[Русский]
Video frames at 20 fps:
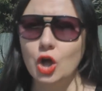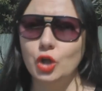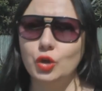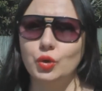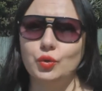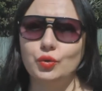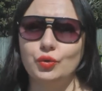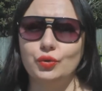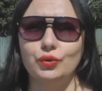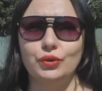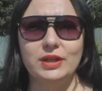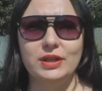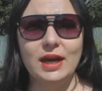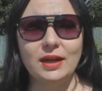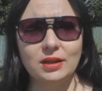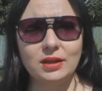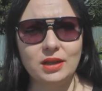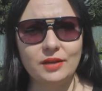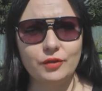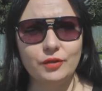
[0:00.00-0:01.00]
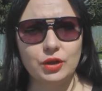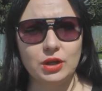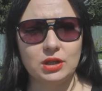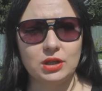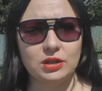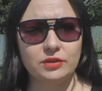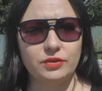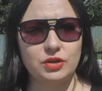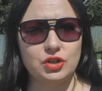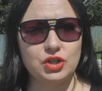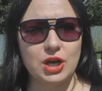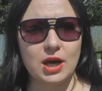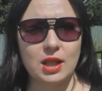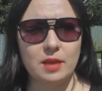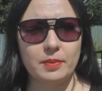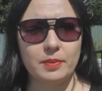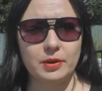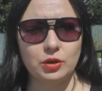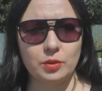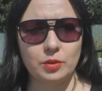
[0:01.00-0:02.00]
но я на него не
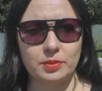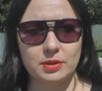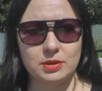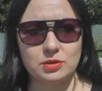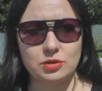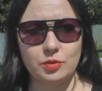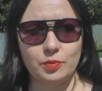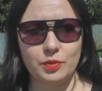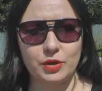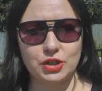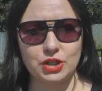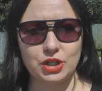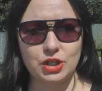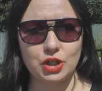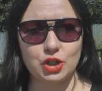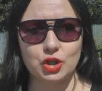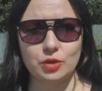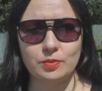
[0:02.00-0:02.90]
отвечала по той простой причине,